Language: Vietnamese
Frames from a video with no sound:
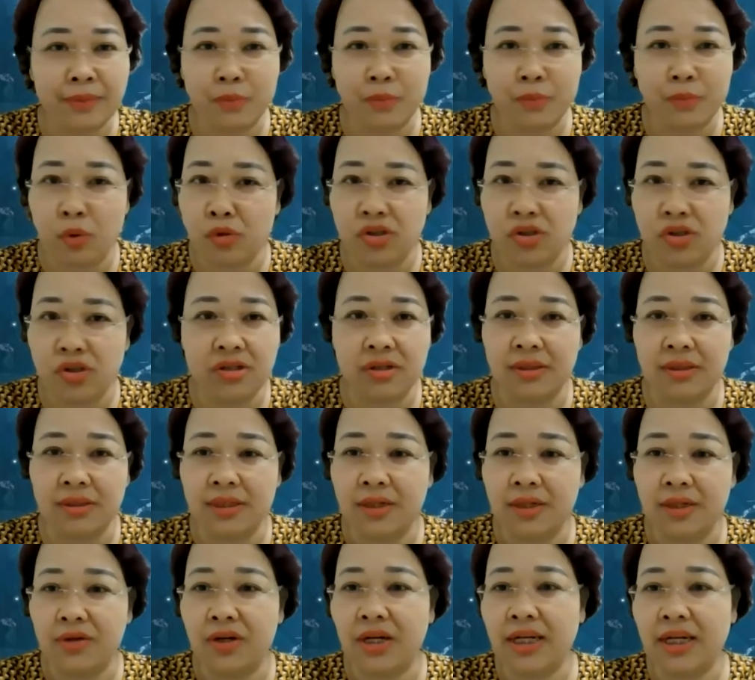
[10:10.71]
trên môi trường
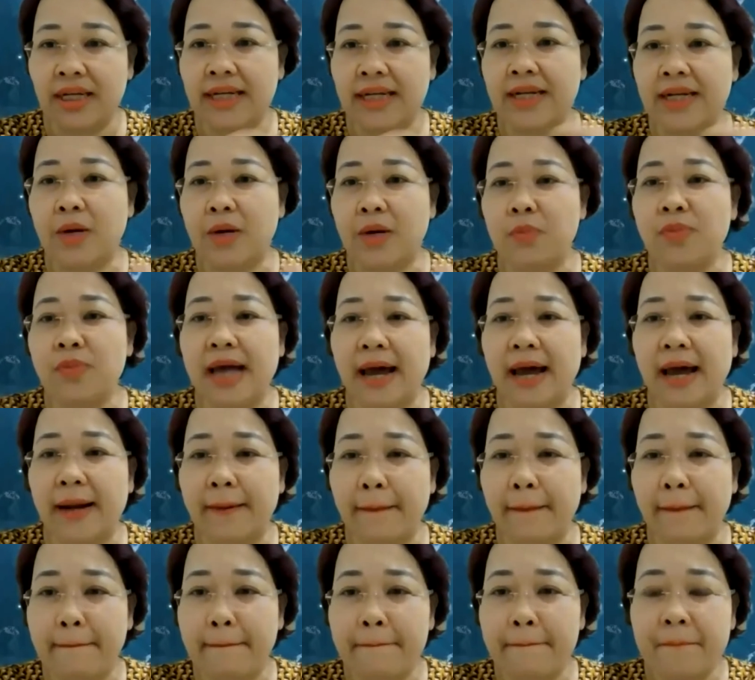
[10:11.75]
gọi là cái không
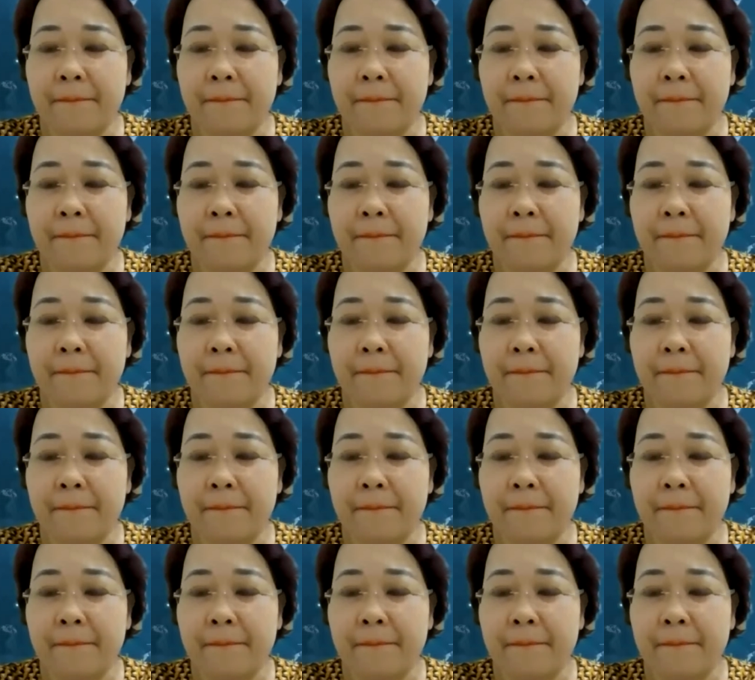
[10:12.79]
gian